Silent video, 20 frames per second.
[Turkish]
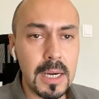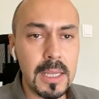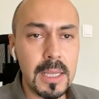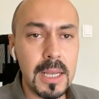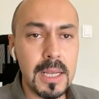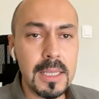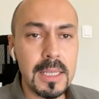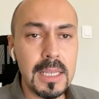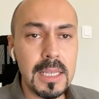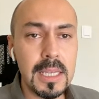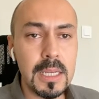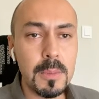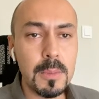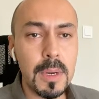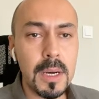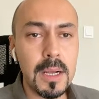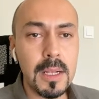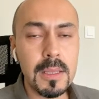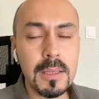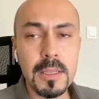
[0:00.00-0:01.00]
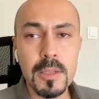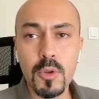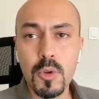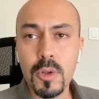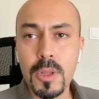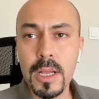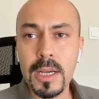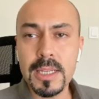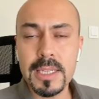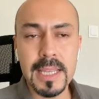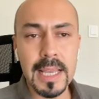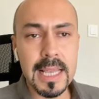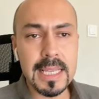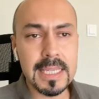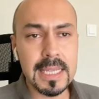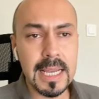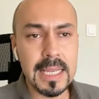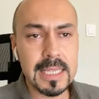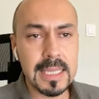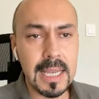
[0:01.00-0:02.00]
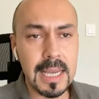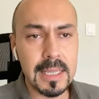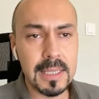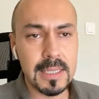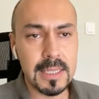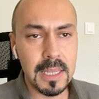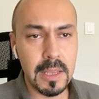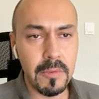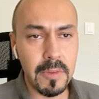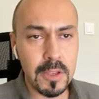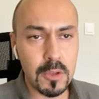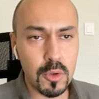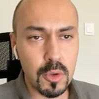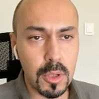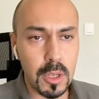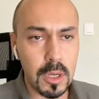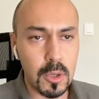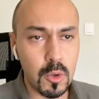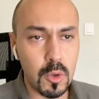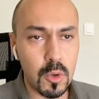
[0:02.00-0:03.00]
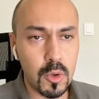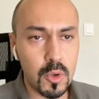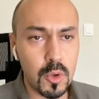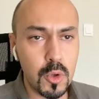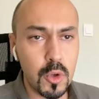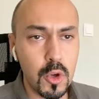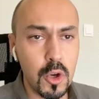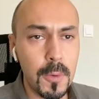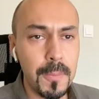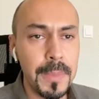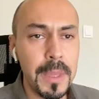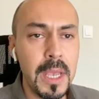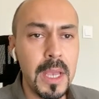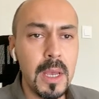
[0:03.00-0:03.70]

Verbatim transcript: alan 26 dolar 80 sent seviyesi olarak gözüküyor.